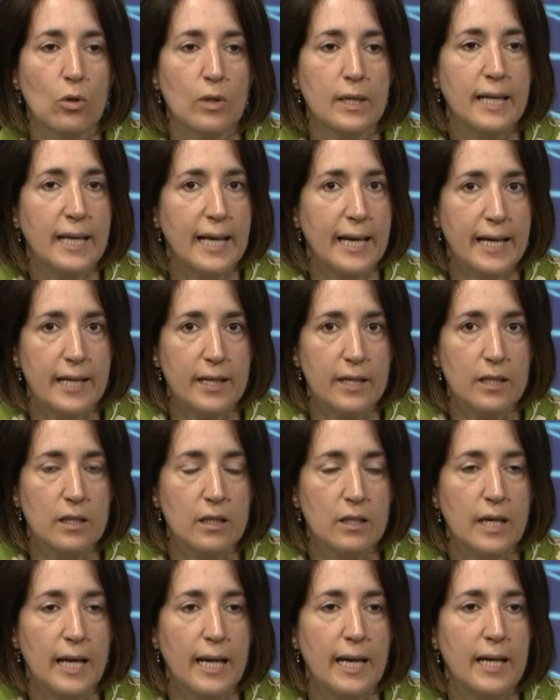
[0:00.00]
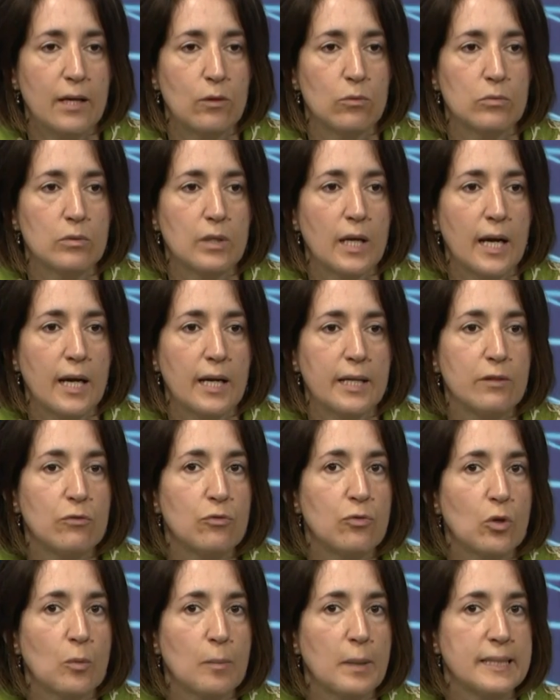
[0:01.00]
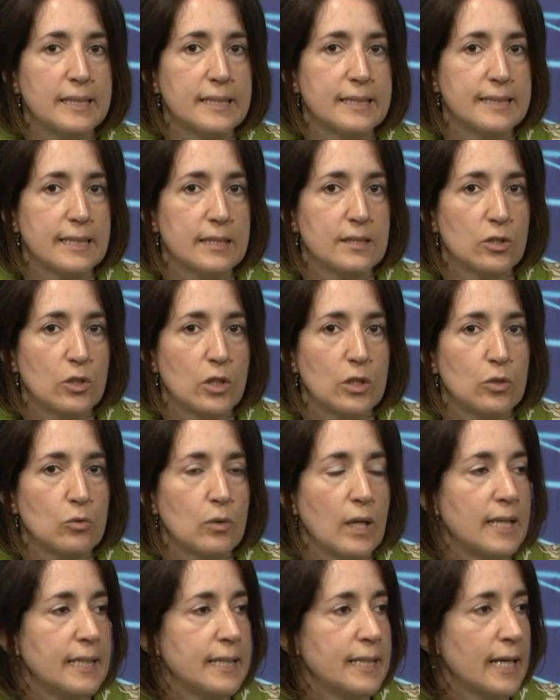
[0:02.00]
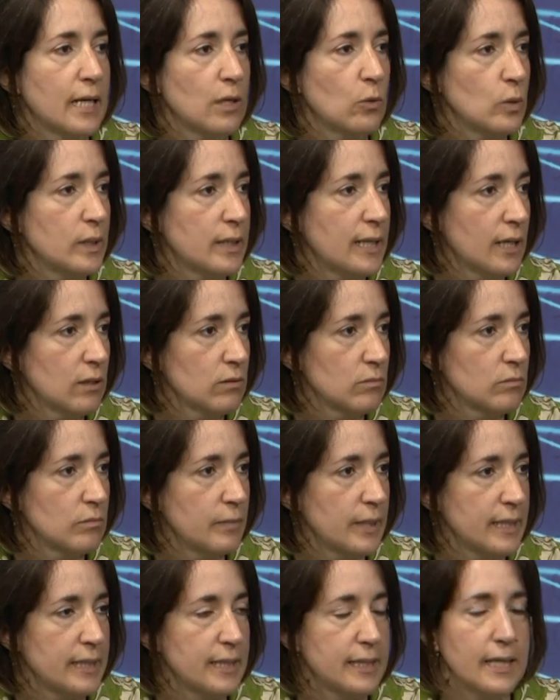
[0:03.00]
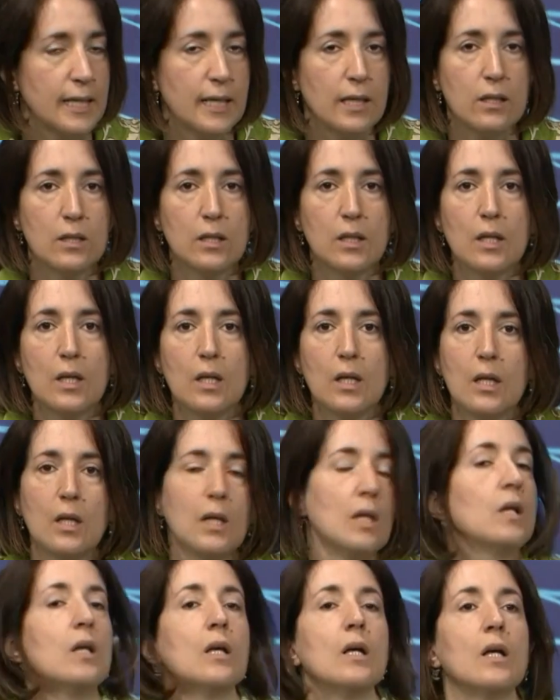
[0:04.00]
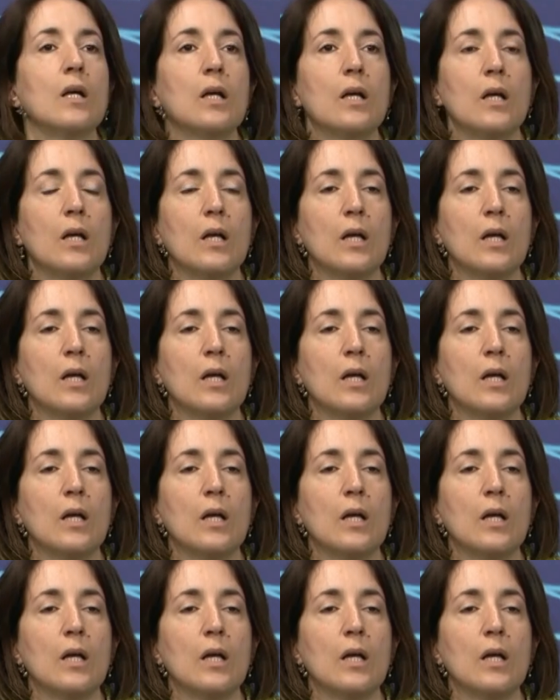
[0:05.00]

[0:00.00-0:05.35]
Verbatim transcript: GLAIR, è una informatizzazione di una linea guida medica, eh,